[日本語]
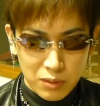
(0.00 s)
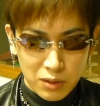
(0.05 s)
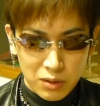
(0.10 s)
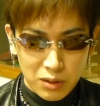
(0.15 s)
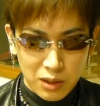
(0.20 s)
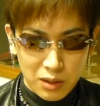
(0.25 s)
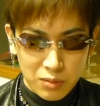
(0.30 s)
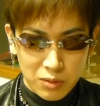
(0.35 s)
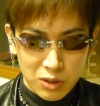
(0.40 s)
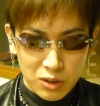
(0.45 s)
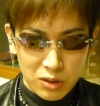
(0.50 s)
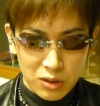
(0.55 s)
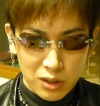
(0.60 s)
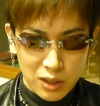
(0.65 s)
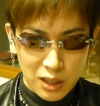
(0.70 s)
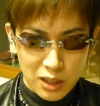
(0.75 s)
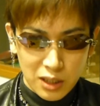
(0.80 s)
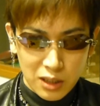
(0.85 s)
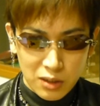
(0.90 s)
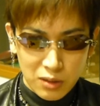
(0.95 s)
フレームの
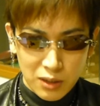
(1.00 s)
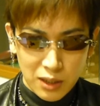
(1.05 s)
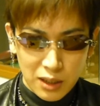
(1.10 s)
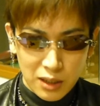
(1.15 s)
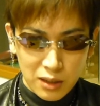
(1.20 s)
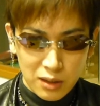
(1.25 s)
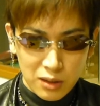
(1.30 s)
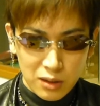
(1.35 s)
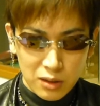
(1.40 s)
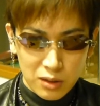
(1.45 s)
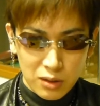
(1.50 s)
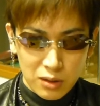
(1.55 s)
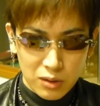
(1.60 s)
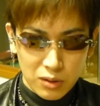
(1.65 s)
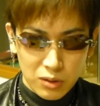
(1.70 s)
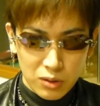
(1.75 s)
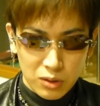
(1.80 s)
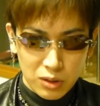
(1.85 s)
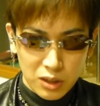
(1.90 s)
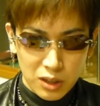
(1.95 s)
素材などは
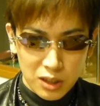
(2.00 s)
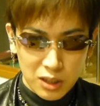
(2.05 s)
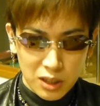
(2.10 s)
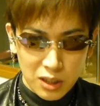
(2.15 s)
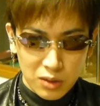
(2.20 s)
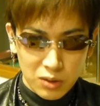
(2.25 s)
オークリー